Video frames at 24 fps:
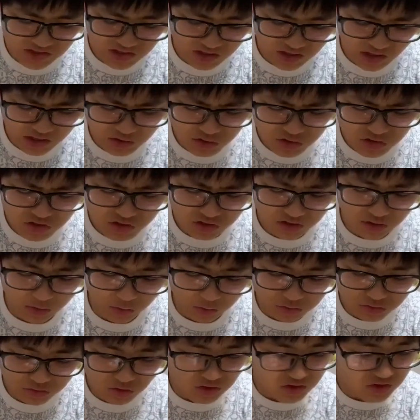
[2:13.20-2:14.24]
楽しくてほ
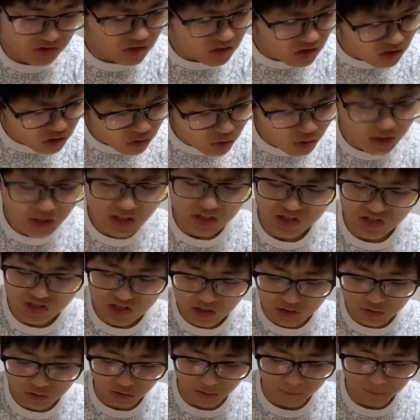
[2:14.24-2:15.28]
んとずっとやっ
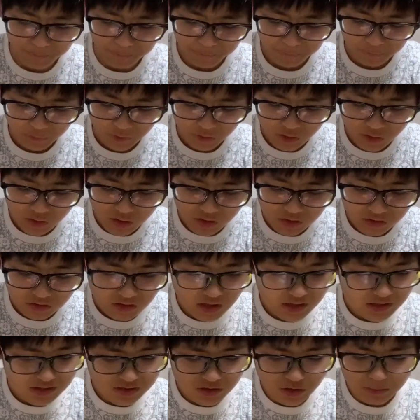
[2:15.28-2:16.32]
ちゃうの。
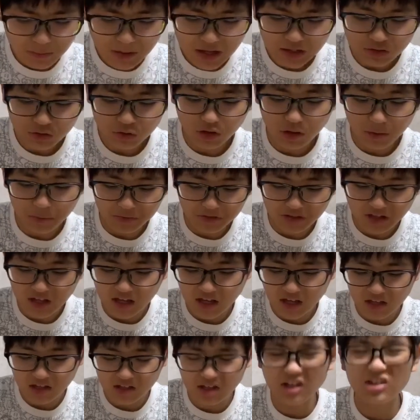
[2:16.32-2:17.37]
テスト前とかも
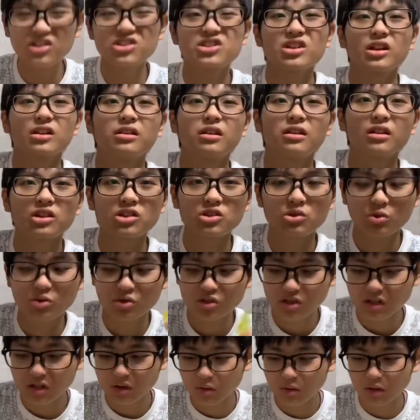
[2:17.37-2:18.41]
ね、やっちゃってた、正
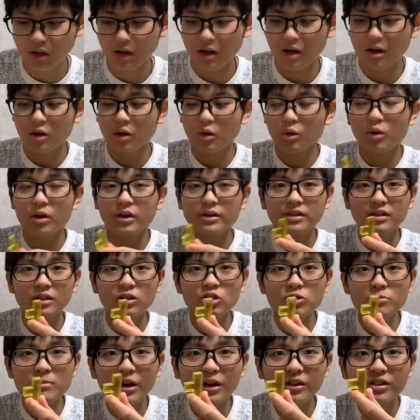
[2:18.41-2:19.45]
直。ほら。こうやってね、
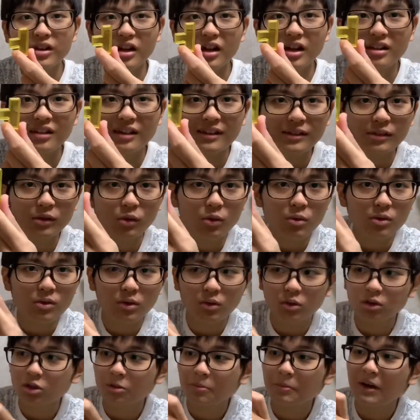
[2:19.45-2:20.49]
うまくやらないとこ、
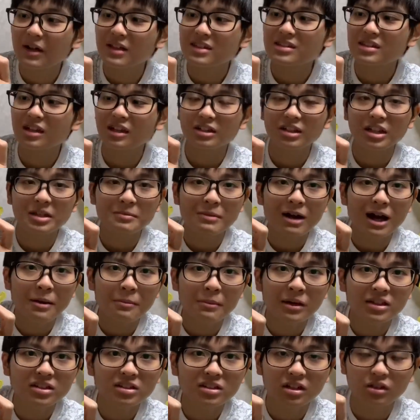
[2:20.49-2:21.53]
このパースだけで今
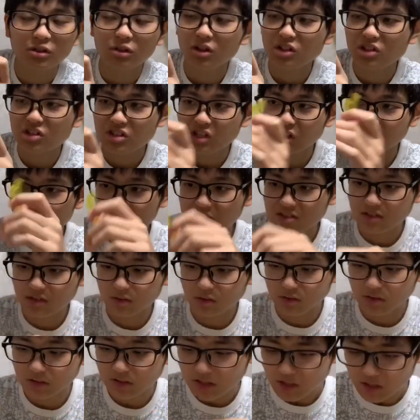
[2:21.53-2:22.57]
余ったりとかしたんですけど、
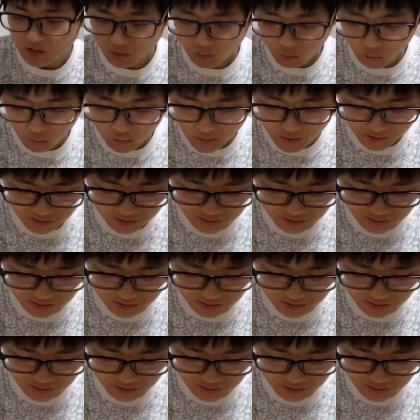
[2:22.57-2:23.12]
こうやって